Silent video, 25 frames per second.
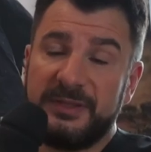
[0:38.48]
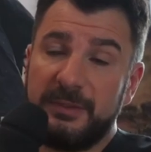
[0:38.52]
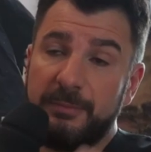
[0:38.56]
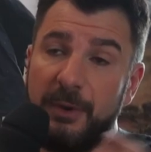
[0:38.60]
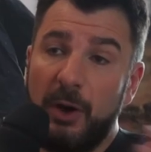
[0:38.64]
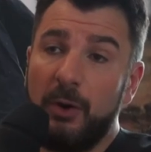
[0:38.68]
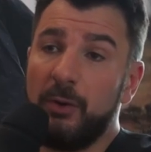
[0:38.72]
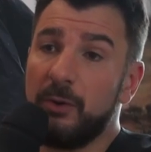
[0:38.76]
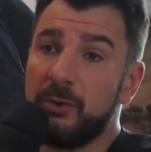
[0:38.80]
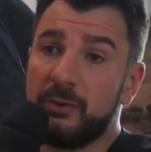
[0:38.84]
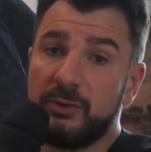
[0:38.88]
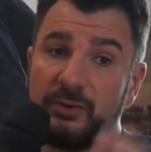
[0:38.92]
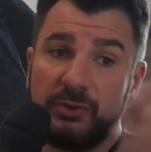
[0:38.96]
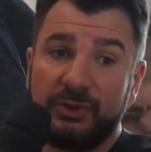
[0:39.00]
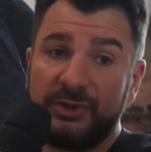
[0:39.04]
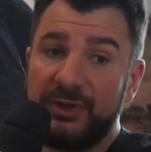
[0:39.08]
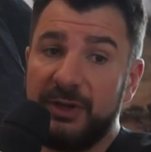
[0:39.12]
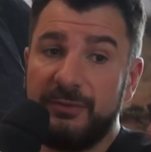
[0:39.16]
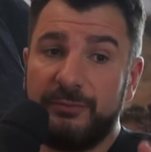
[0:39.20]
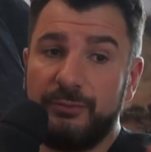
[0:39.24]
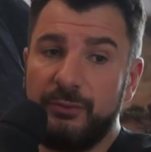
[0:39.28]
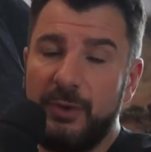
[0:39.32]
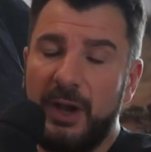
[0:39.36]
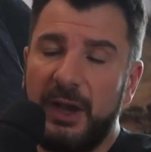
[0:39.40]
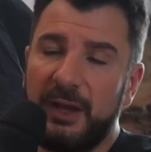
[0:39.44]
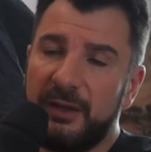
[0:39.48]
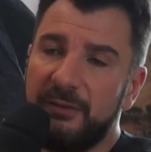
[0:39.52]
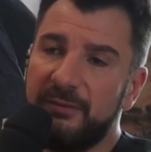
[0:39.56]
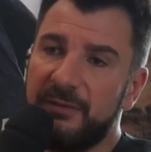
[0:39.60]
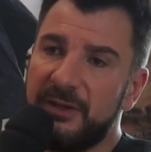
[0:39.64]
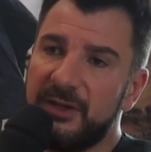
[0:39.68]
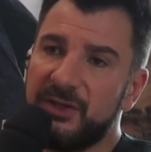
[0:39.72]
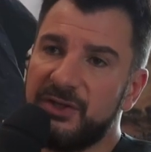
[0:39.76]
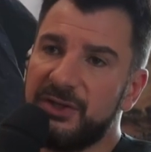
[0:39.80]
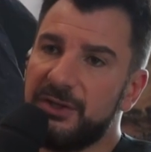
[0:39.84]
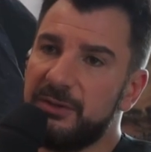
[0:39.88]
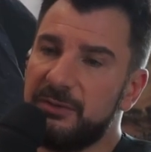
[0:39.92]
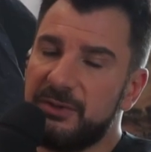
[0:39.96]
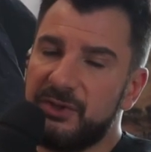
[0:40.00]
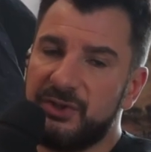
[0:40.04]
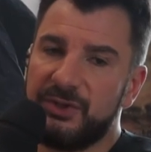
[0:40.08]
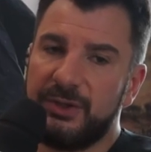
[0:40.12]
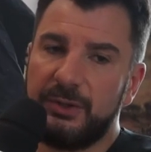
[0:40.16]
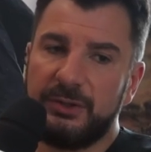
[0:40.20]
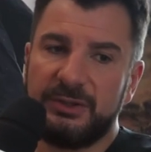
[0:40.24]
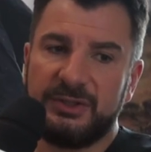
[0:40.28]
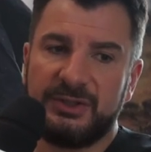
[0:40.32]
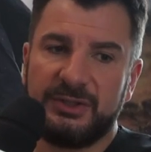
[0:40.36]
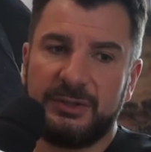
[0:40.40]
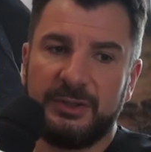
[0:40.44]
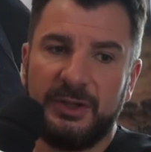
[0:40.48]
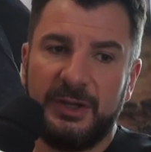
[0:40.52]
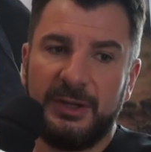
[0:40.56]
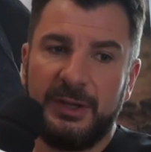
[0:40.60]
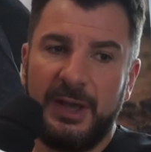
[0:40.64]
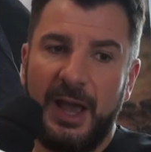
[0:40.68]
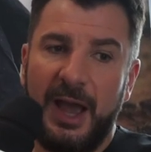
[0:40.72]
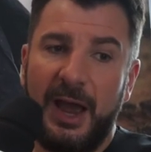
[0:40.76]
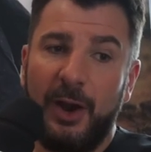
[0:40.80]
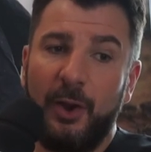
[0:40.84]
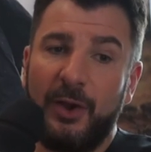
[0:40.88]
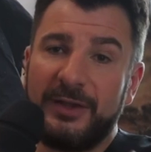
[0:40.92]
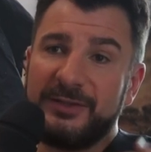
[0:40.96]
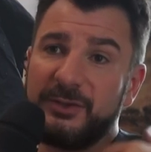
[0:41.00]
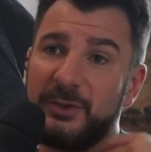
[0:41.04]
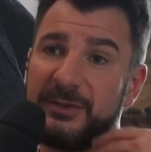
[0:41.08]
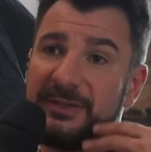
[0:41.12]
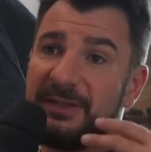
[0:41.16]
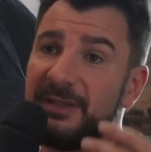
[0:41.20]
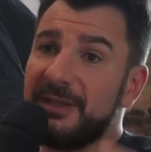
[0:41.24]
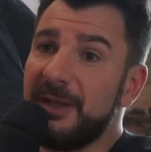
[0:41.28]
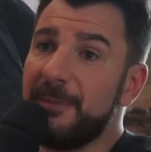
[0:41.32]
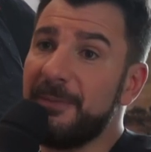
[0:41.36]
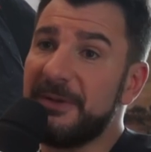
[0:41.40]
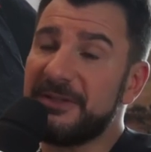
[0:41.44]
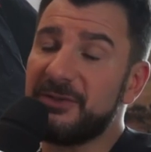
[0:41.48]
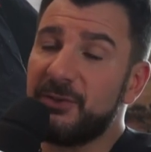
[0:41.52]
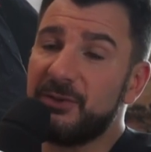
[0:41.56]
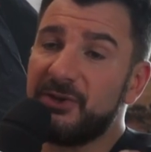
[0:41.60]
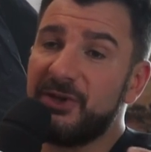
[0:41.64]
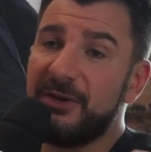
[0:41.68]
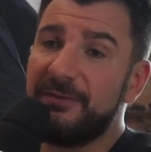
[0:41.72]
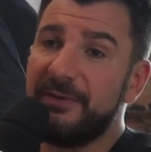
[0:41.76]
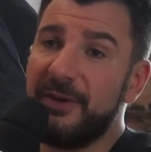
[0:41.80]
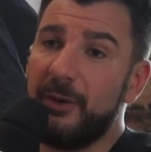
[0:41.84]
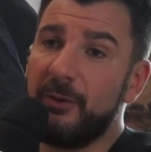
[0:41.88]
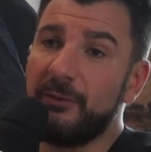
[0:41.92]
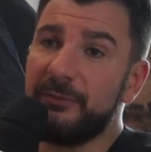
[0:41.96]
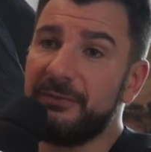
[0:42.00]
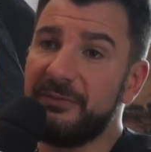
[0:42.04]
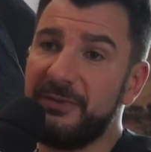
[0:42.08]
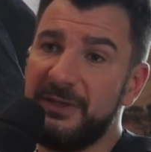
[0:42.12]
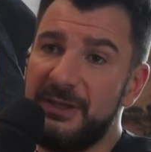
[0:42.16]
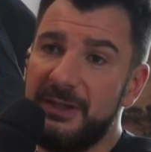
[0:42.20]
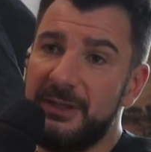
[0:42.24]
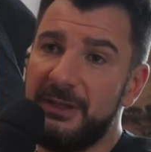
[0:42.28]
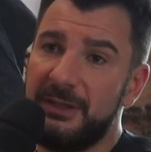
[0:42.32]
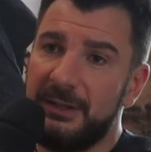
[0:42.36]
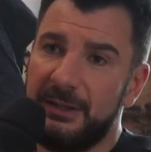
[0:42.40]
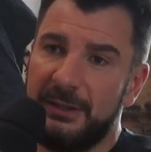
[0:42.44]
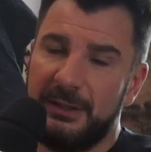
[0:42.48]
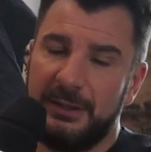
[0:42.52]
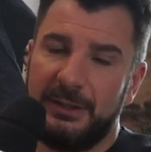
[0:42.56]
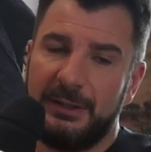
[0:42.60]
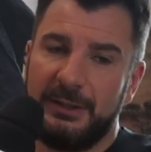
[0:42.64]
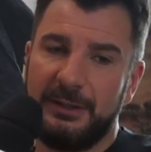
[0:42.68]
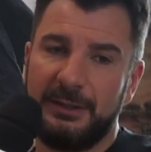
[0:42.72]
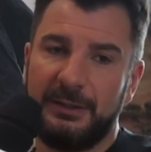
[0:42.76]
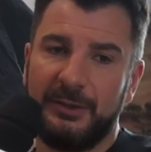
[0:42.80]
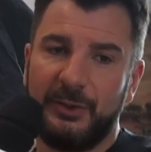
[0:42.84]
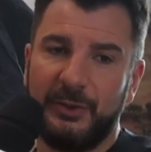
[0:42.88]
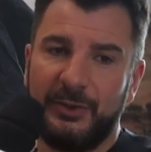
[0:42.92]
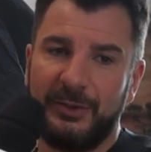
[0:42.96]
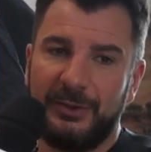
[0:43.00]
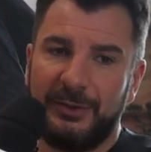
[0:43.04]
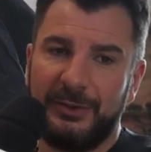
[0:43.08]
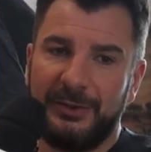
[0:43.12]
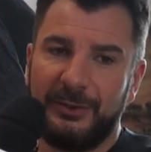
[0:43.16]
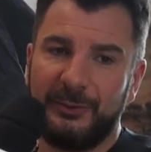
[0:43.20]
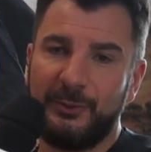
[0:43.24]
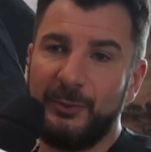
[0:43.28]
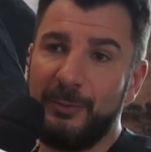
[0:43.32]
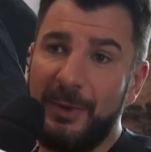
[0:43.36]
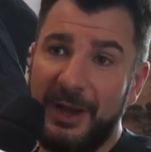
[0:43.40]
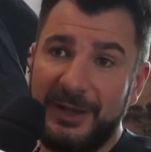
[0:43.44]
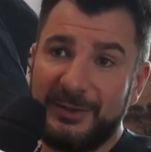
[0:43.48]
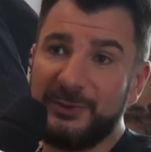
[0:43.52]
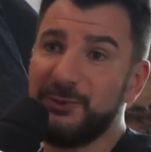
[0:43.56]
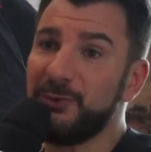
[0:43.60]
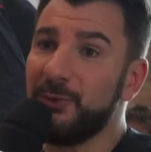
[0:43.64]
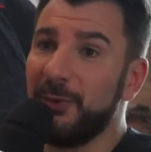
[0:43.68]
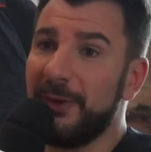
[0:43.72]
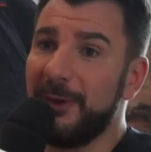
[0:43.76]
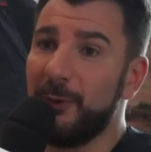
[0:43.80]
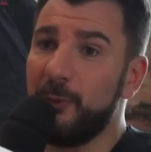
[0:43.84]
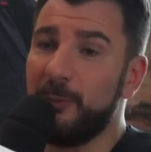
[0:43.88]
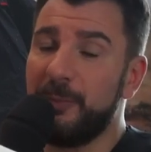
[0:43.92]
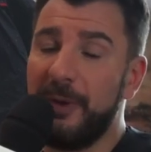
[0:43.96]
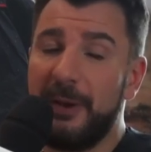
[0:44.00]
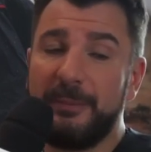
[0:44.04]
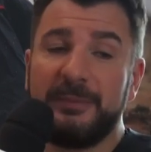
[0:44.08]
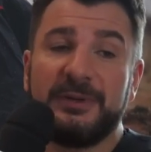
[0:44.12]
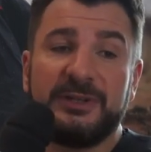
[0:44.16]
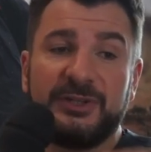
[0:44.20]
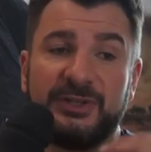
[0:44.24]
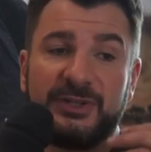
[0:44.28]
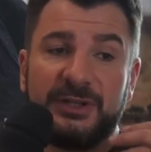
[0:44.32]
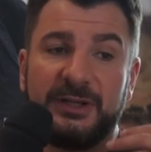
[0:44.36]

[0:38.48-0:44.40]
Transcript: C'est marrant, je l'ai vu arriver. Alors, est-ce que c'était parce que j'avais envie euh, de me rassurer ou pas Mais